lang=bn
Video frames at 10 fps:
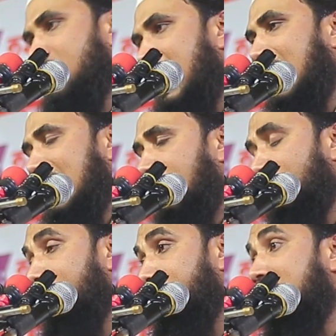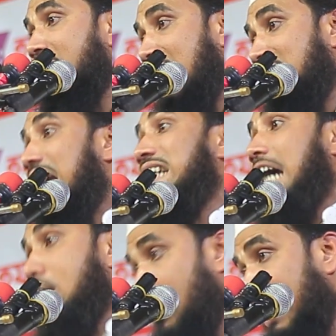লাগে না ওটা পীর না টাটকা
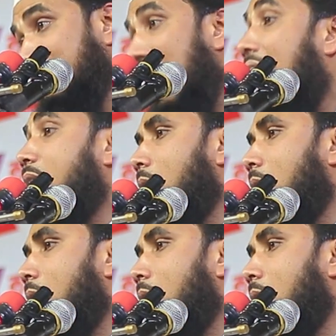শয়তান